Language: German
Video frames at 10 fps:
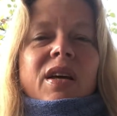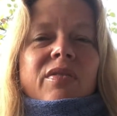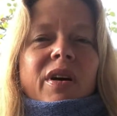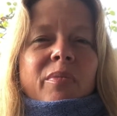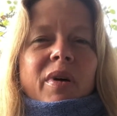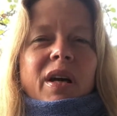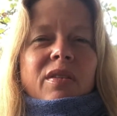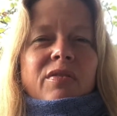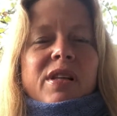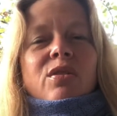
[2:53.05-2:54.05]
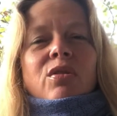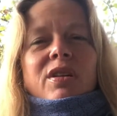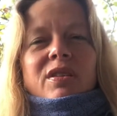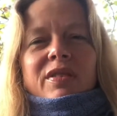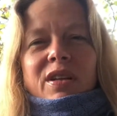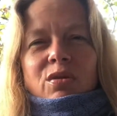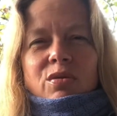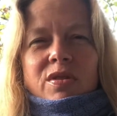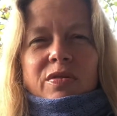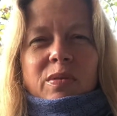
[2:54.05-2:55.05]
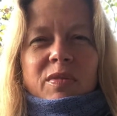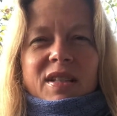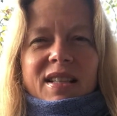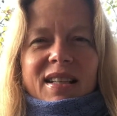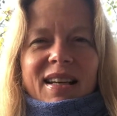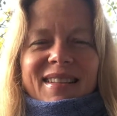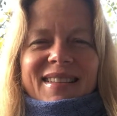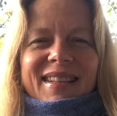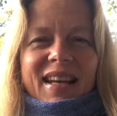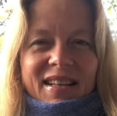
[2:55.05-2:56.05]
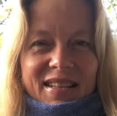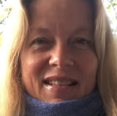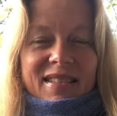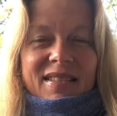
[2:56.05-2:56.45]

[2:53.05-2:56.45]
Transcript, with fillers: Wer meinen Wildkräuterwanderungsfilm gesehen hat, kennt es.